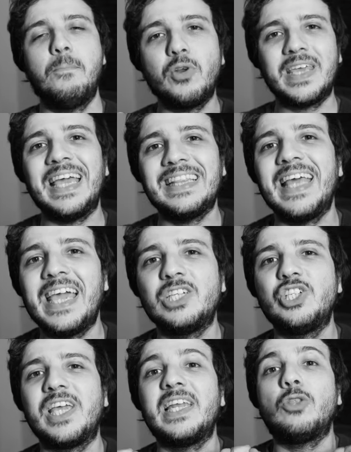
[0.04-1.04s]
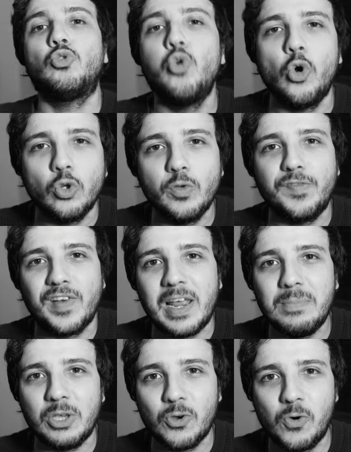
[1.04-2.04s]
Porque a ideia de que ele é dono do
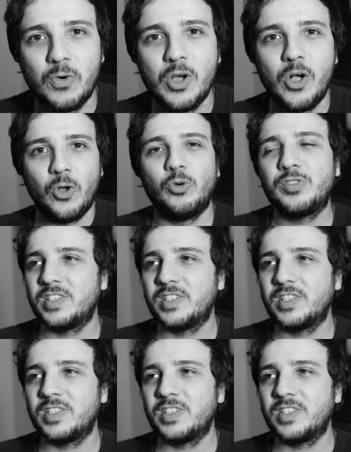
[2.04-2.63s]
filé mignon, ou